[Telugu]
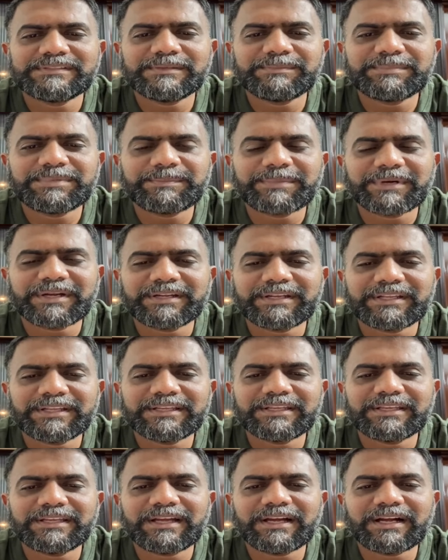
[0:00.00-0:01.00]
వైసీపీ
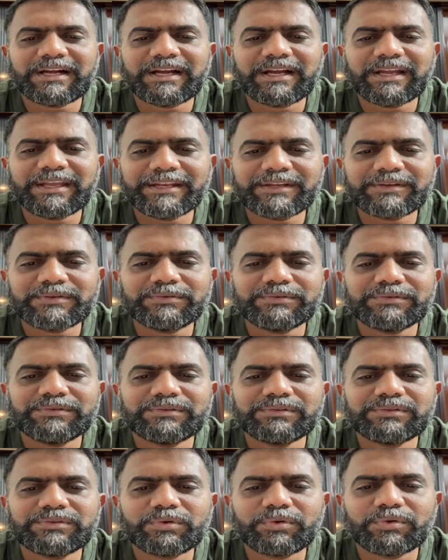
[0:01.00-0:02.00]
పార్టీకి ఆయనకు
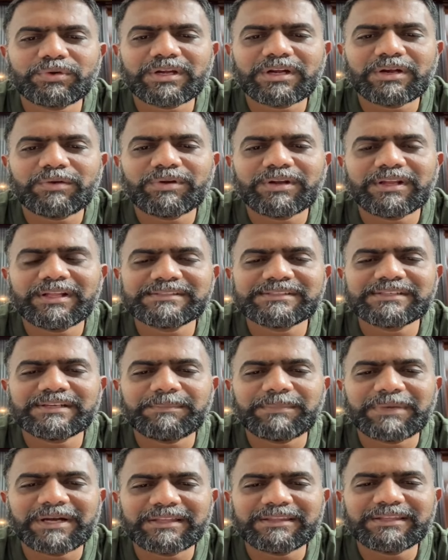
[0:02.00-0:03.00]
తోడుగా
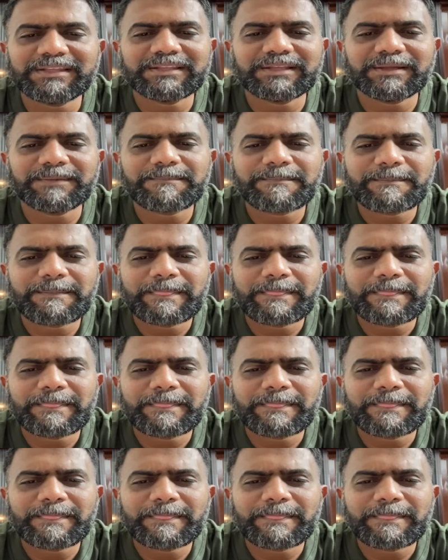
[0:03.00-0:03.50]
ఉండాల్సిన బాధ్యత